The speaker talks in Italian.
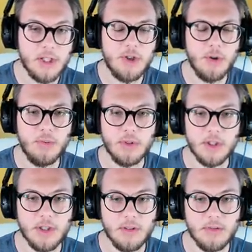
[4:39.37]
10 o
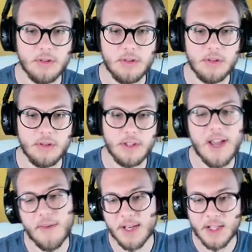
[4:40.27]
11? Uh, eh,
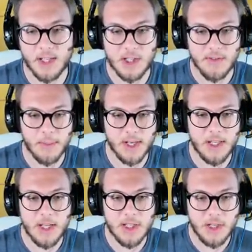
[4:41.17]
dai, va bene 10, va
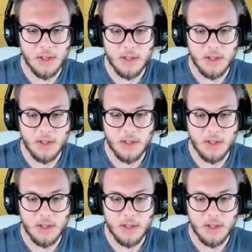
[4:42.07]
bene 10.